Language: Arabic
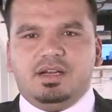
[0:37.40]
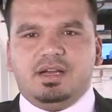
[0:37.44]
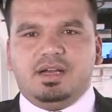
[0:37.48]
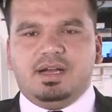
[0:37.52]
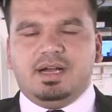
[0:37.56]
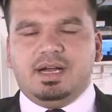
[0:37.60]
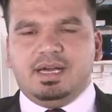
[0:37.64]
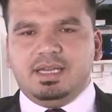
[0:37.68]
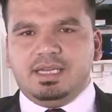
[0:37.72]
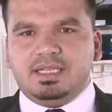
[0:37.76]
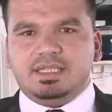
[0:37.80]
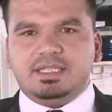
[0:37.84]

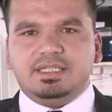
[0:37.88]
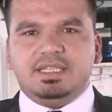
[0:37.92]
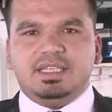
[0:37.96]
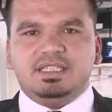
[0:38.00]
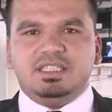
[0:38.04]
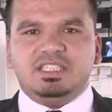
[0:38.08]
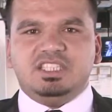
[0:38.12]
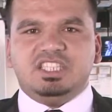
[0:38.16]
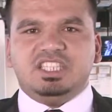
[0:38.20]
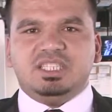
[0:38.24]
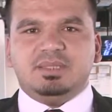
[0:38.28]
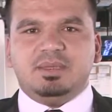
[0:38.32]
أعلن
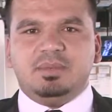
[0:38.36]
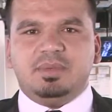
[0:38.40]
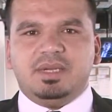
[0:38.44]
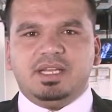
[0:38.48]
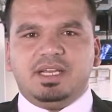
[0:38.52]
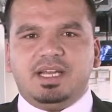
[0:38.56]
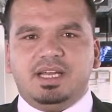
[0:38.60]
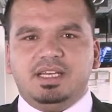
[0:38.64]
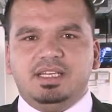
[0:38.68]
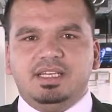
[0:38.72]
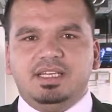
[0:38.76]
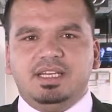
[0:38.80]
نادي شباب
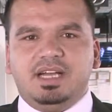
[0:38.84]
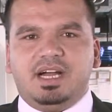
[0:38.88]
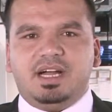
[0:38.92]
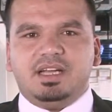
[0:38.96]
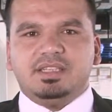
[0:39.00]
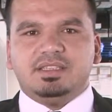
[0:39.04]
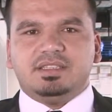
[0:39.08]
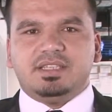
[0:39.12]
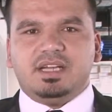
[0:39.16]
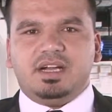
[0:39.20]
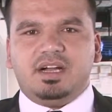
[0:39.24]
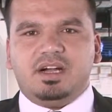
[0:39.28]
الخليل
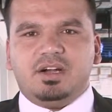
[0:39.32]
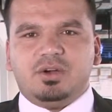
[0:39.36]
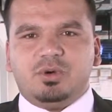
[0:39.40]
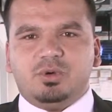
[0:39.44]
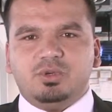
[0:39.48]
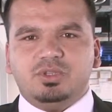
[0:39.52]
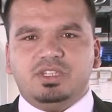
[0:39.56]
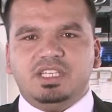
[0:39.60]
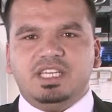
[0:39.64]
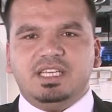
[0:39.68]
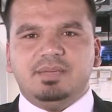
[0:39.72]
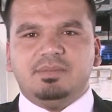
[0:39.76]
عن
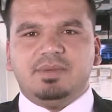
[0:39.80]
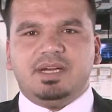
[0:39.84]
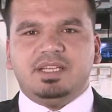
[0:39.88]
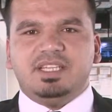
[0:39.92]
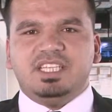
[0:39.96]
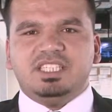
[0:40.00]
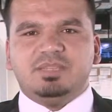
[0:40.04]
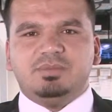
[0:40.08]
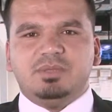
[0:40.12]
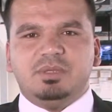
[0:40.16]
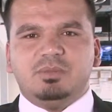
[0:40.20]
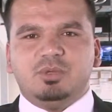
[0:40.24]
تعاقده مع
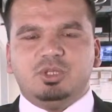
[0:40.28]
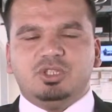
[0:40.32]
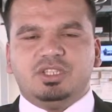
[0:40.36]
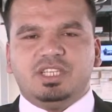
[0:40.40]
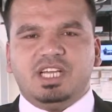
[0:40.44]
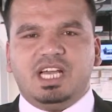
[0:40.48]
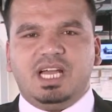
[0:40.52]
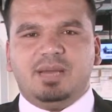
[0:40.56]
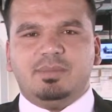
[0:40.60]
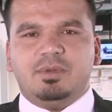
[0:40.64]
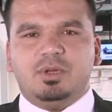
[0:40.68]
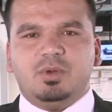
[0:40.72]
نجم
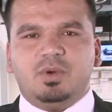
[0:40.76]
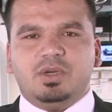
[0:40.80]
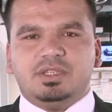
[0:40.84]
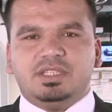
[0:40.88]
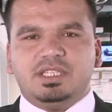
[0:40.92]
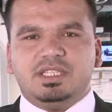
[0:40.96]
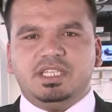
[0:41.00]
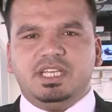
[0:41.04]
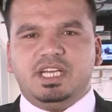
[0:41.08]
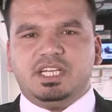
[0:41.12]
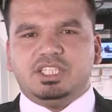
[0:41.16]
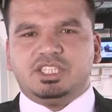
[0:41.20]
المنتخب
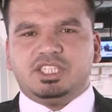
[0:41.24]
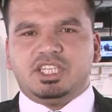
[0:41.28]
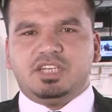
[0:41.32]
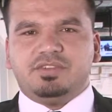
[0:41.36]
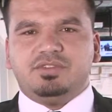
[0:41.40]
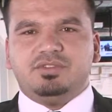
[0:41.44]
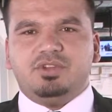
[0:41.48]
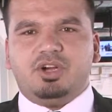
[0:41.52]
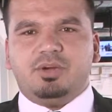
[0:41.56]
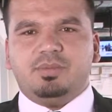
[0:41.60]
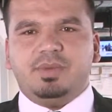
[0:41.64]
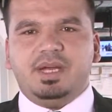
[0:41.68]
الوطني
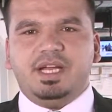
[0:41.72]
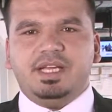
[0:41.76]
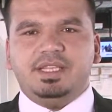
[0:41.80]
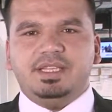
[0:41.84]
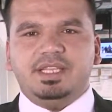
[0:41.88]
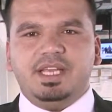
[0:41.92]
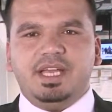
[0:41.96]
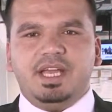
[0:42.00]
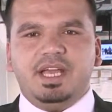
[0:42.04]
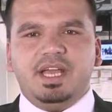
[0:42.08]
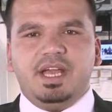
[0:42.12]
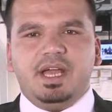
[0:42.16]
أشرف
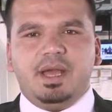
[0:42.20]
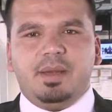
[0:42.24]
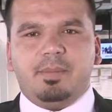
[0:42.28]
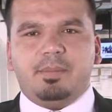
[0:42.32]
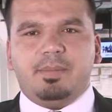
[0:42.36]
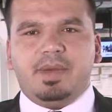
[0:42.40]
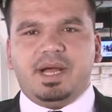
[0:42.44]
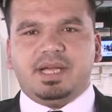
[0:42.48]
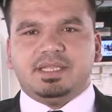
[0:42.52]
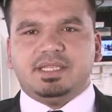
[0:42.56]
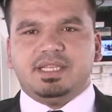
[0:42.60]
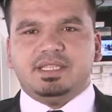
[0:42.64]
نعمان
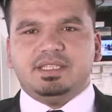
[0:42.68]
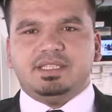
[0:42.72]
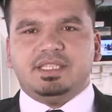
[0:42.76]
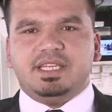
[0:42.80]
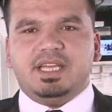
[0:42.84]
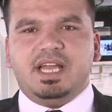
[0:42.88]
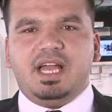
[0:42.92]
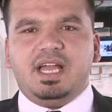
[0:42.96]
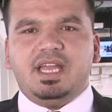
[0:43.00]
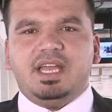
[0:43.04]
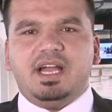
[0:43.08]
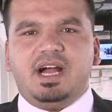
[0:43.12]
بعد
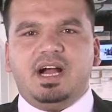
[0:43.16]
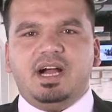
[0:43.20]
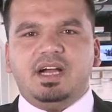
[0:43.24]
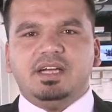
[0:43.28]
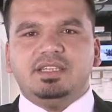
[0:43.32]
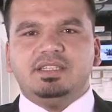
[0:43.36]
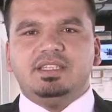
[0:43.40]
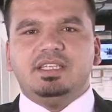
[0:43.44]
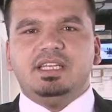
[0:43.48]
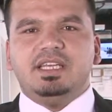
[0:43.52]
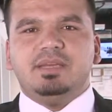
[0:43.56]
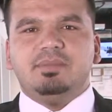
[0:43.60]
انتهاء
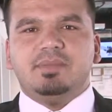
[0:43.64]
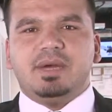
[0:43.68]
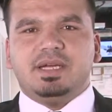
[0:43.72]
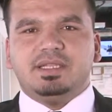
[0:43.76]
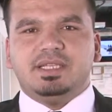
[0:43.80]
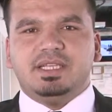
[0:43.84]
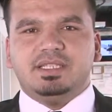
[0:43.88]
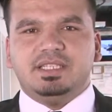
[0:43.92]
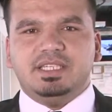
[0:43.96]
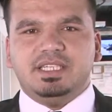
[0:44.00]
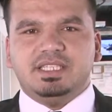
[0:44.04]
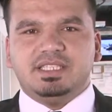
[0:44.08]
عقده مع
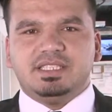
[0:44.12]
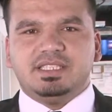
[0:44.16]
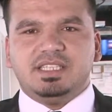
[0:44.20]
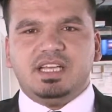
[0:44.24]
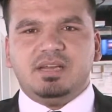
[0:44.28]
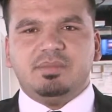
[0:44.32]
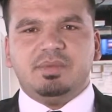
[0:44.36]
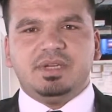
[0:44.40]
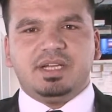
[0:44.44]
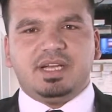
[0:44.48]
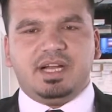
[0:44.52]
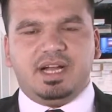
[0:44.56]
ناديه
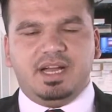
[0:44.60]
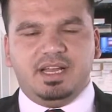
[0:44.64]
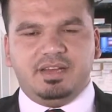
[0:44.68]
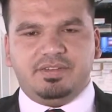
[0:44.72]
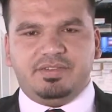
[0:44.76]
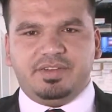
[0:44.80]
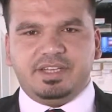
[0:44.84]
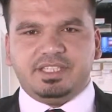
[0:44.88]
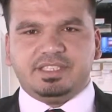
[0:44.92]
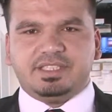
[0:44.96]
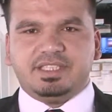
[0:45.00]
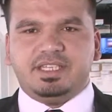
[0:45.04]
السابق
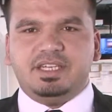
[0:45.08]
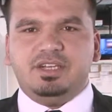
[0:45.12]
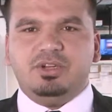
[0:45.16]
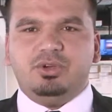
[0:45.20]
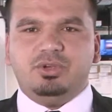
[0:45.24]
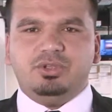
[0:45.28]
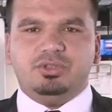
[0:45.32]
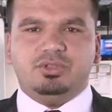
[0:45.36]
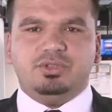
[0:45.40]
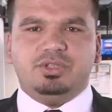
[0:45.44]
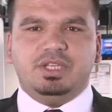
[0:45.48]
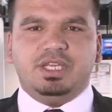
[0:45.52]
الفيصلي
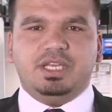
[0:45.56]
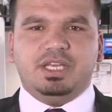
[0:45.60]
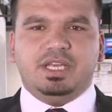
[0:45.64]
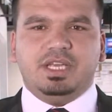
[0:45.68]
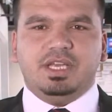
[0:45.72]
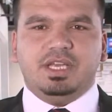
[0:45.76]
الأردني